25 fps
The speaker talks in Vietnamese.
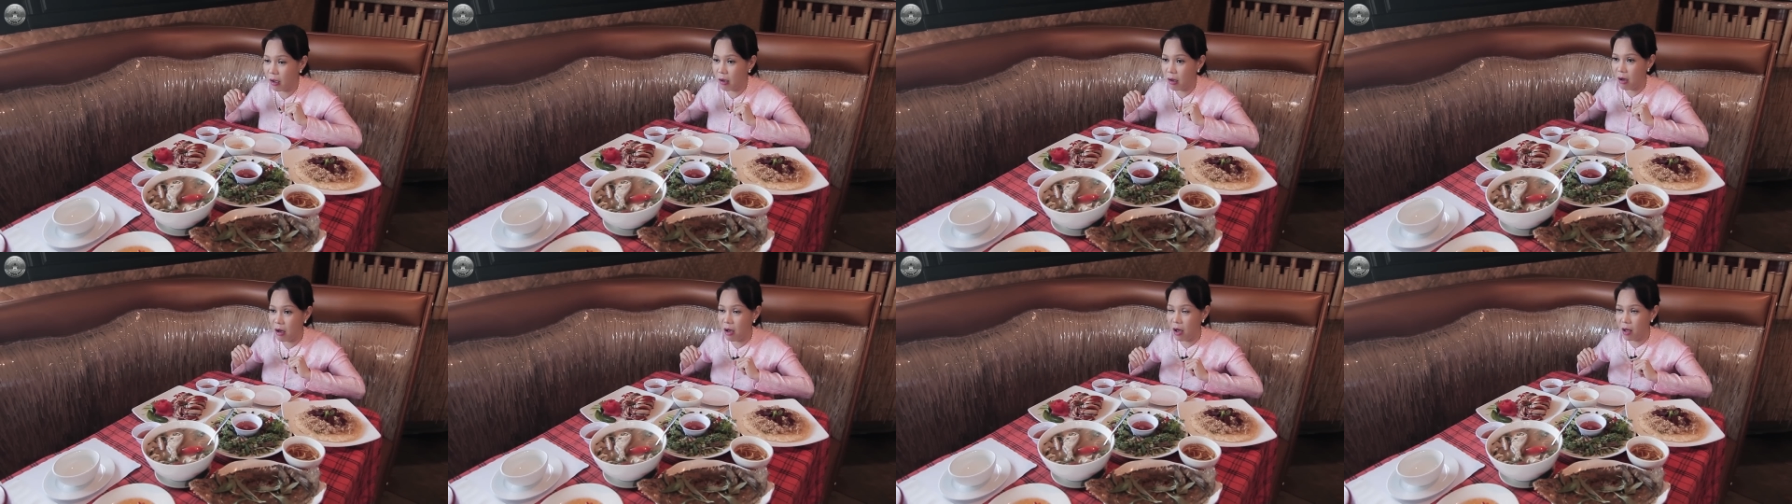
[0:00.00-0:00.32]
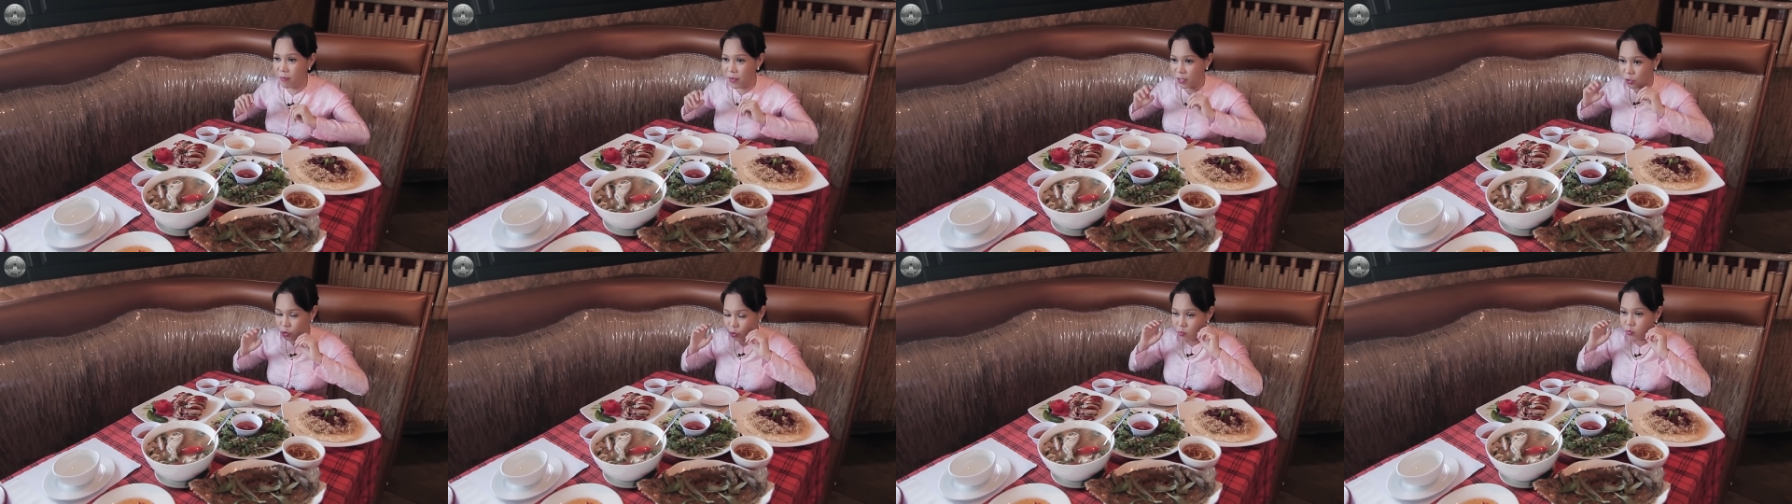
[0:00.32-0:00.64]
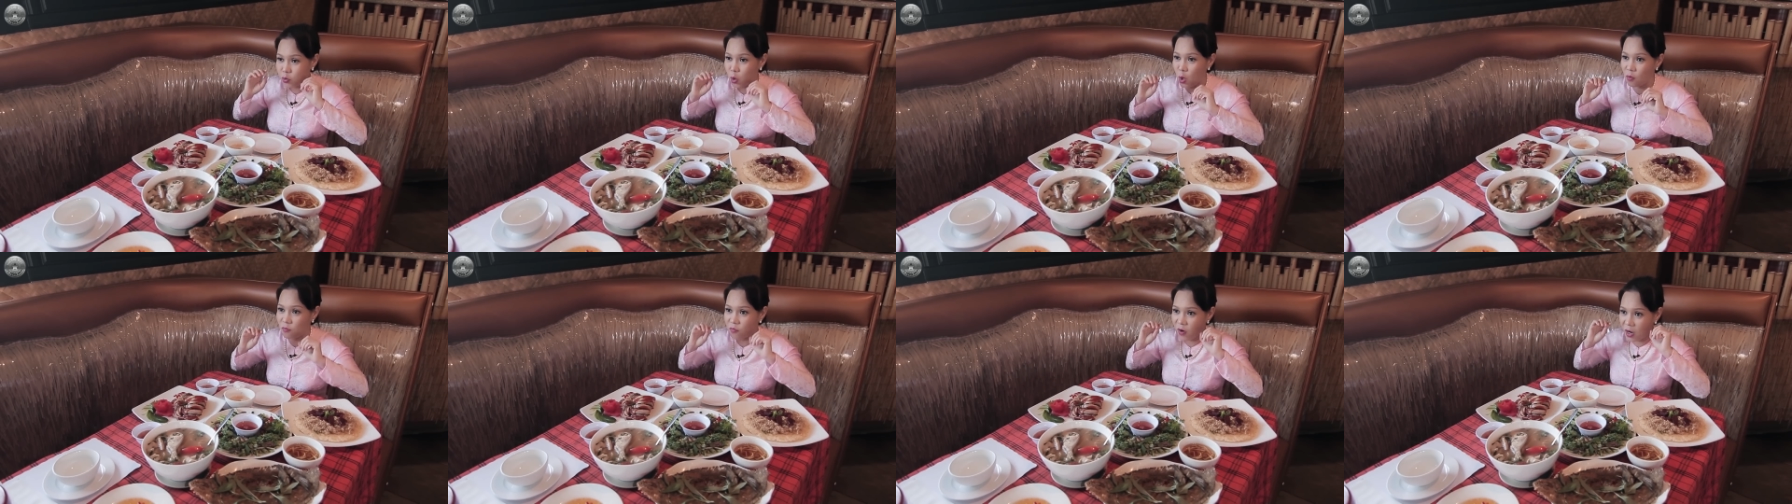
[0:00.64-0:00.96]
khó mà chúng
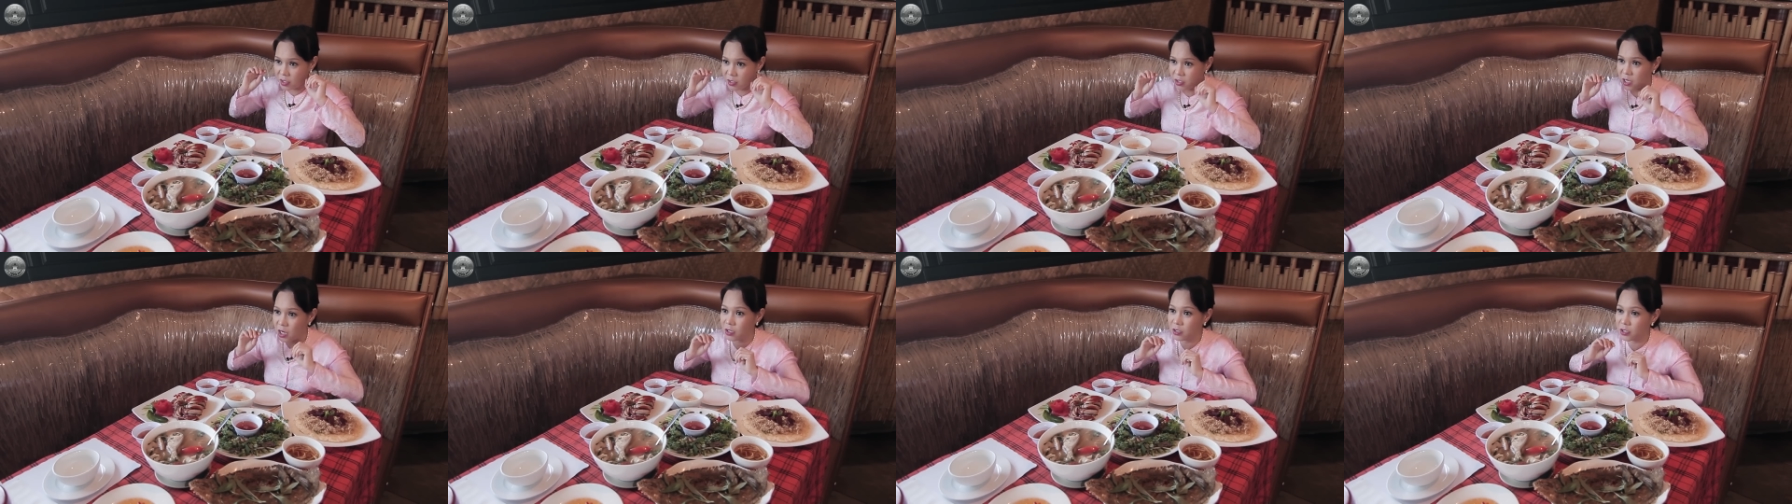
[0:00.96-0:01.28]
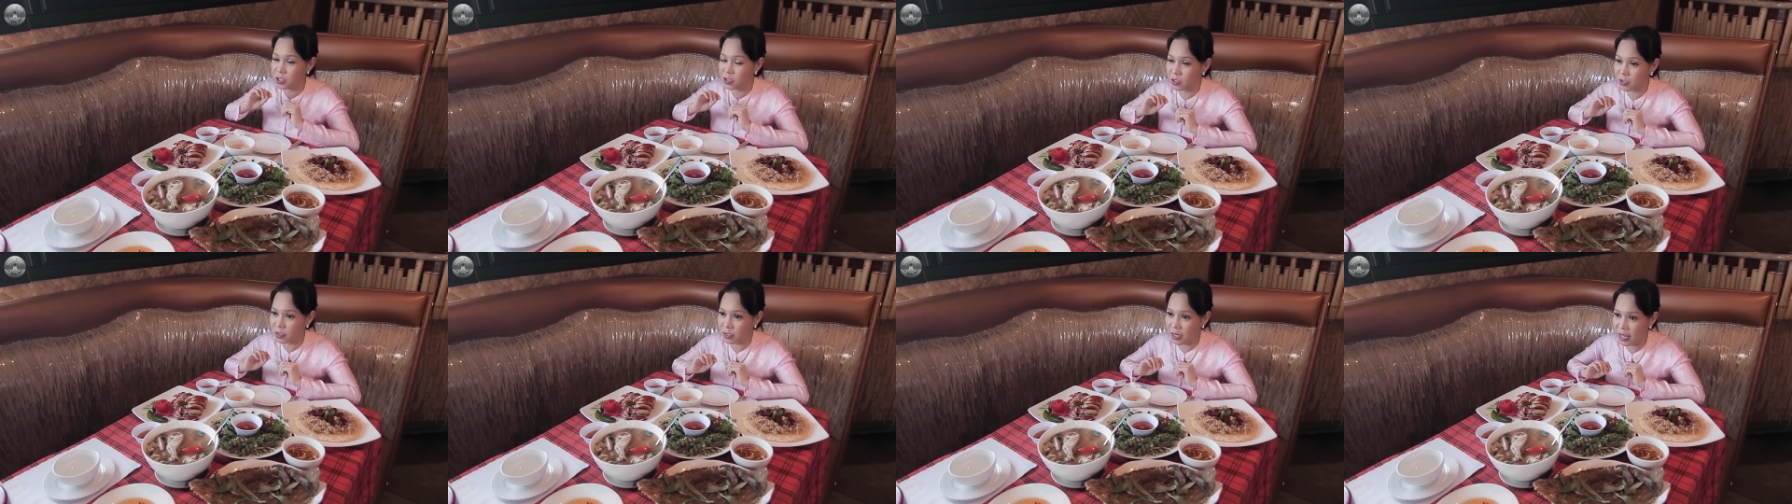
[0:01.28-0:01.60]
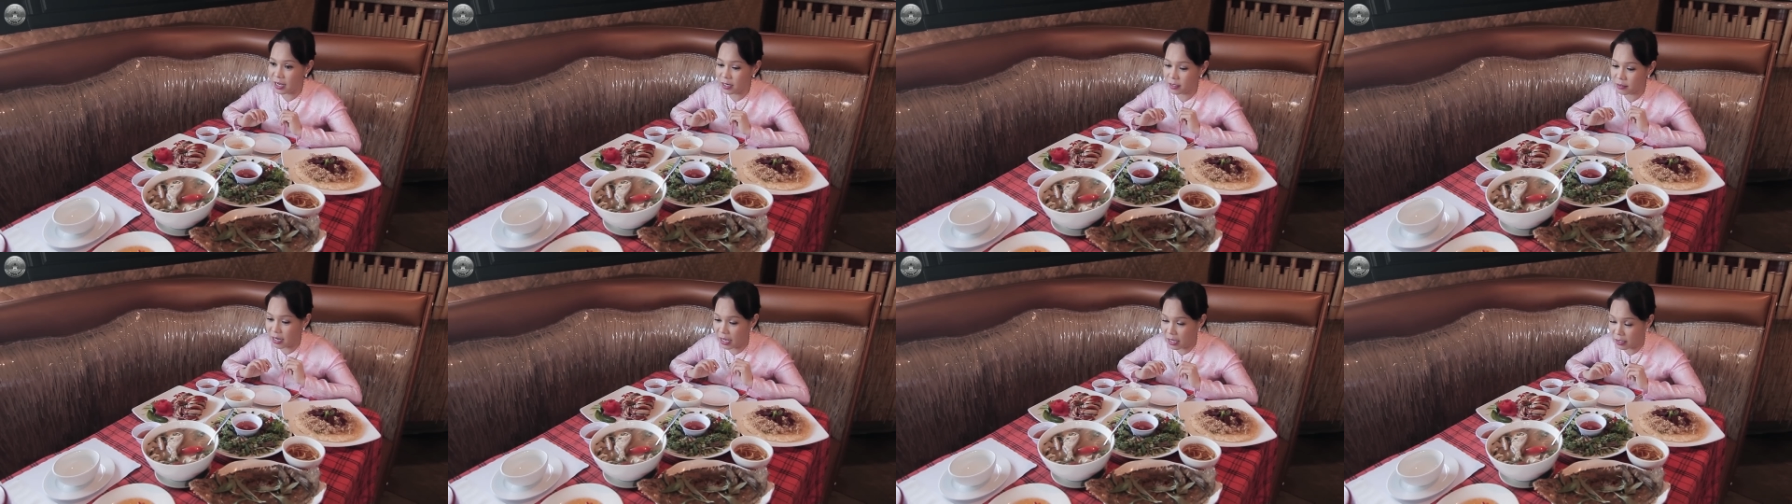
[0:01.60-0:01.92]
tôi vẫn giữ được
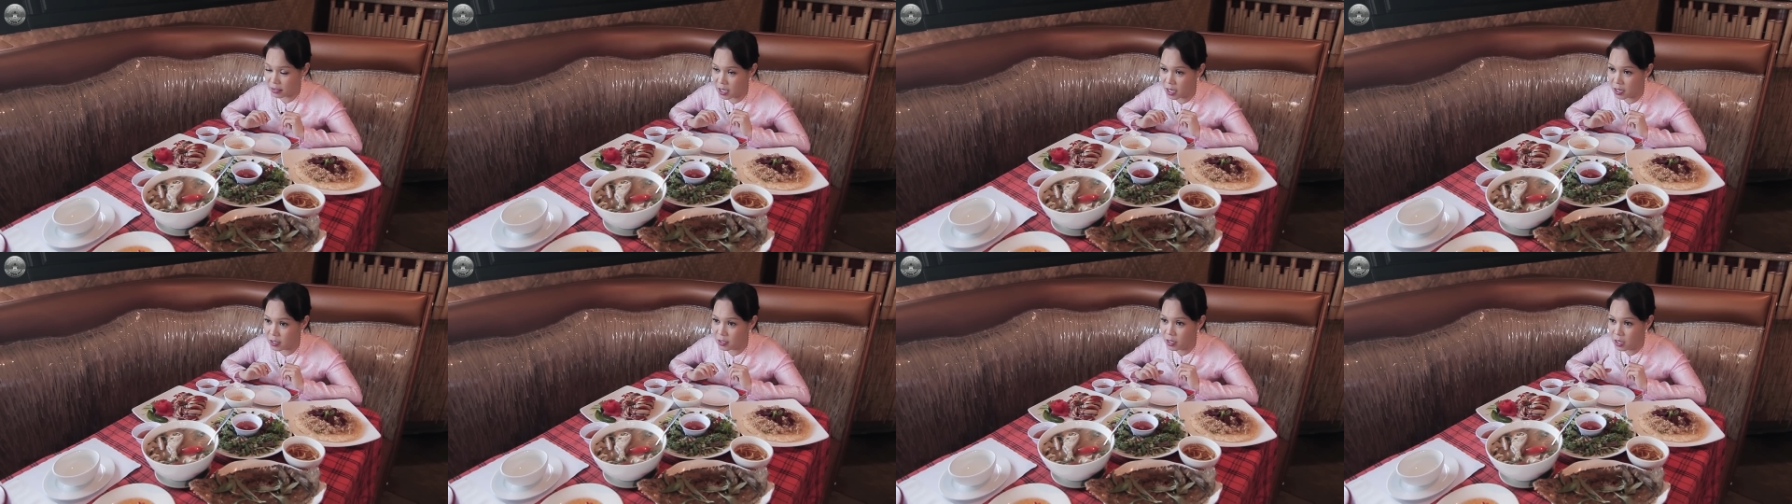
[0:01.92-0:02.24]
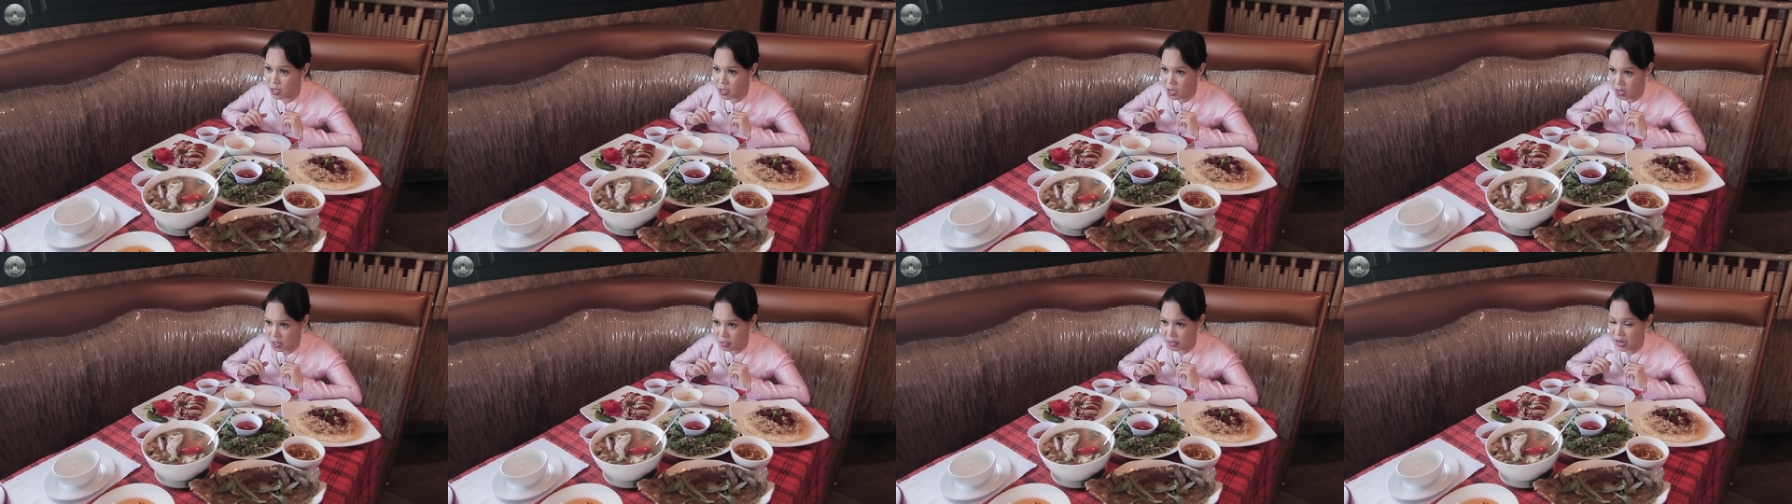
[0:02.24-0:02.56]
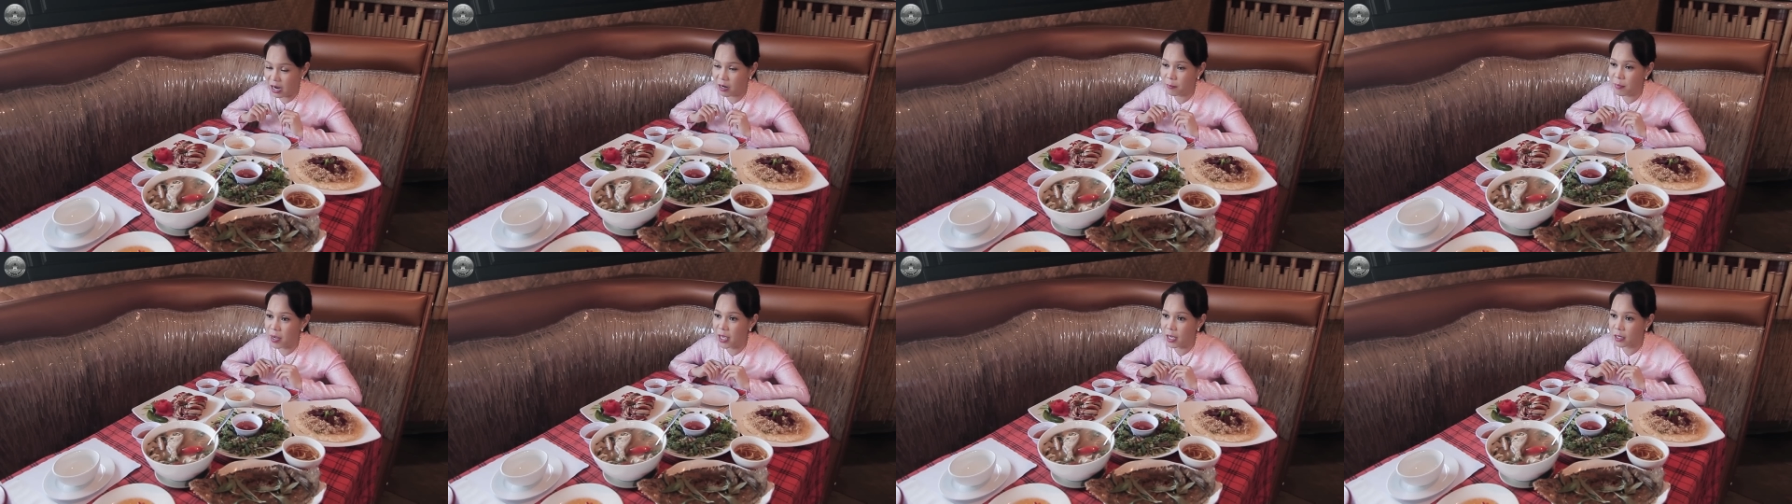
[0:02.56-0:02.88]
nét đặc trưng. Đặc
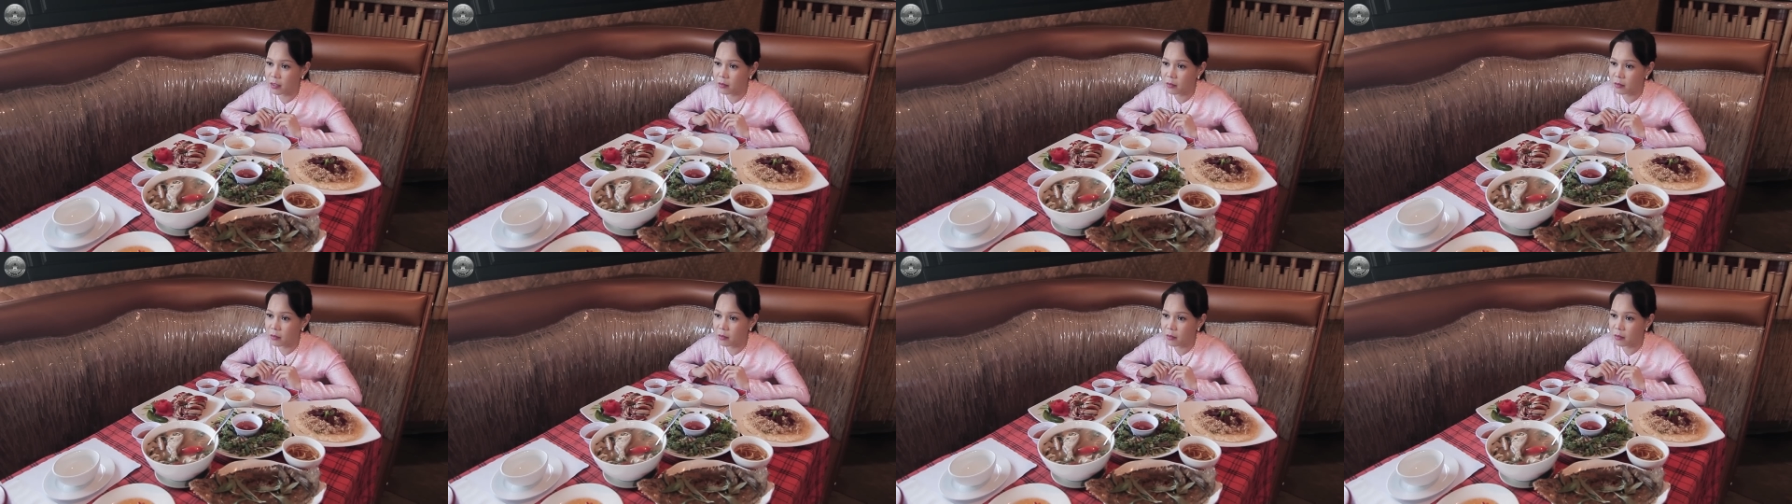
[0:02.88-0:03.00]
biệt,